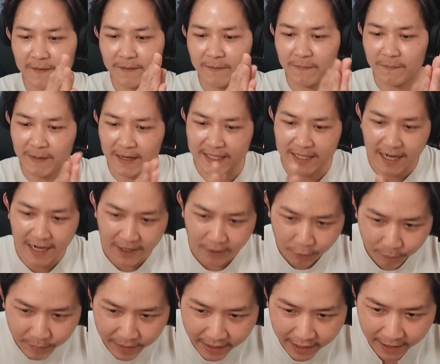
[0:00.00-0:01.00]
masa lalu
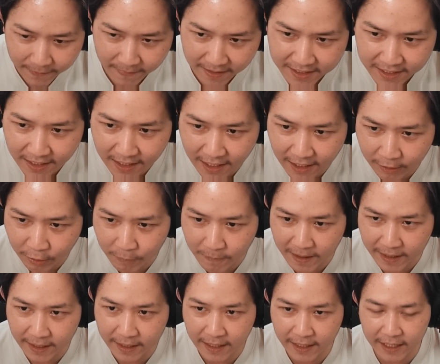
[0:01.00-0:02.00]
biarlah masa lalu
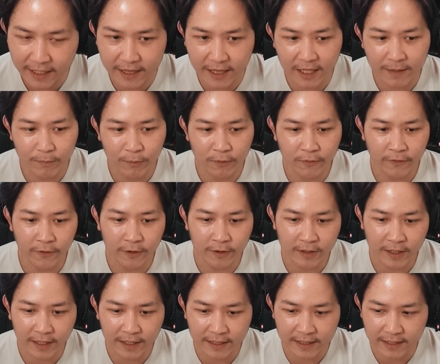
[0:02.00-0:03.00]
marilah kita move on
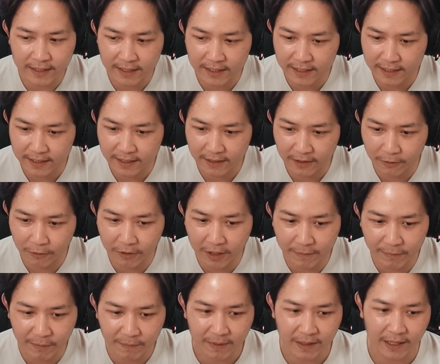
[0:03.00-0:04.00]
guys gue
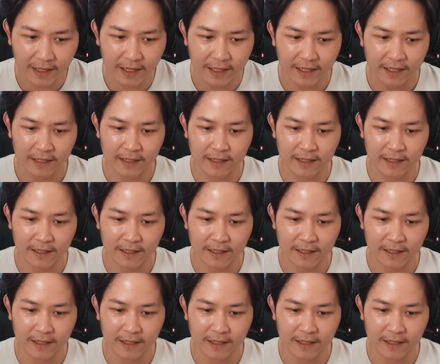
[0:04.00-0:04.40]
udah memberikan